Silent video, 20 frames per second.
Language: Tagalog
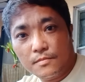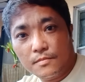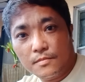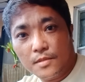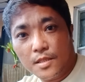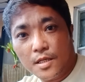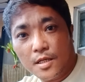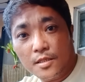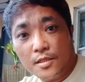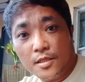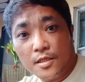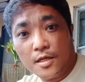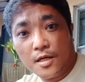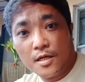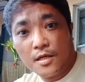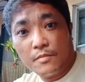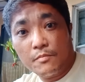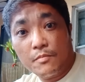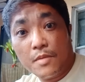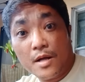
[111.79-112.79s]
Dahil
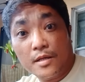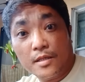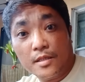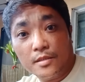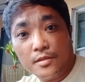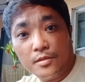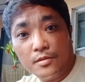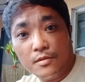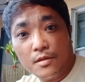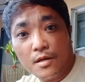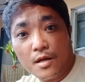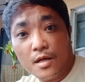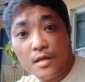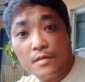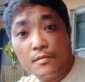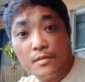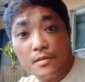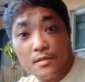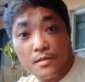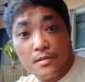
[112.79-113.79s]
nilalabanan nyo ang
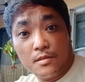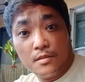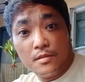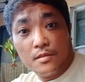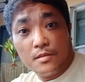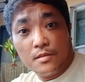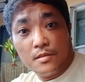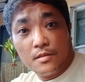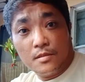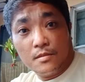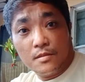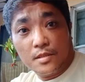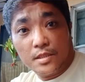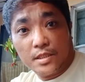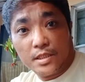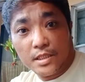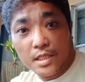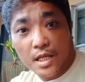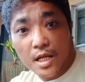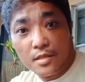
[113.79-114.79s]

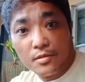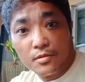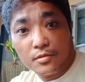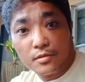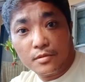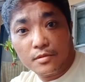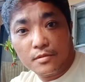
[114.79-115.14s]
salot.